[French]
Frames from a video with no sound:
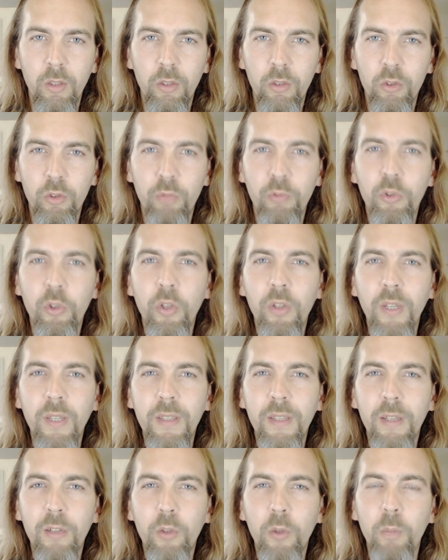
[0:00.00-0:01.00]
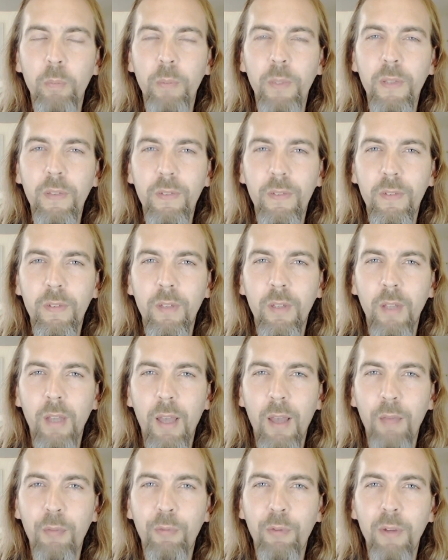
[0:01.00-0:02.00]
Je vous donnerai quelques pistes
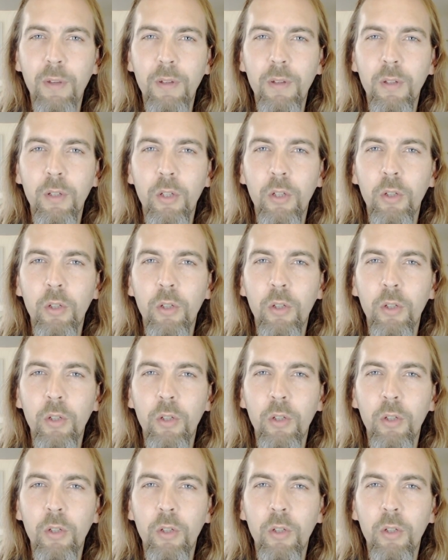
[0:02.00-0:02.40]
afin